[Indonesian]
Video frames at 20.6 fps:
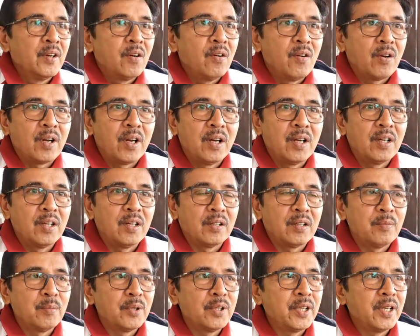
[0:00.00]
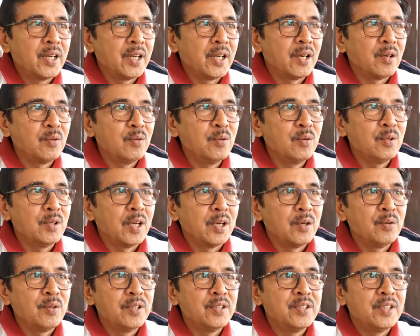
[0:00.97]
Orang kemudian ragu
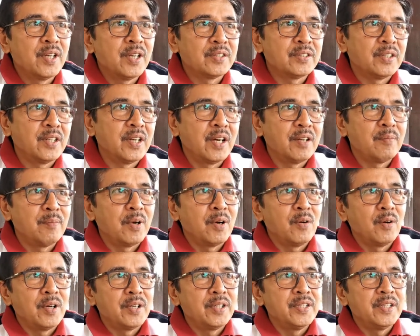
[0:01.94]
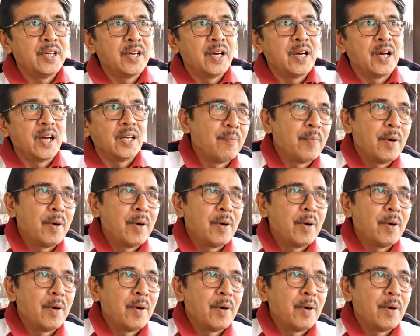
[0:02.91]
lalu dijelaskan bahwa dia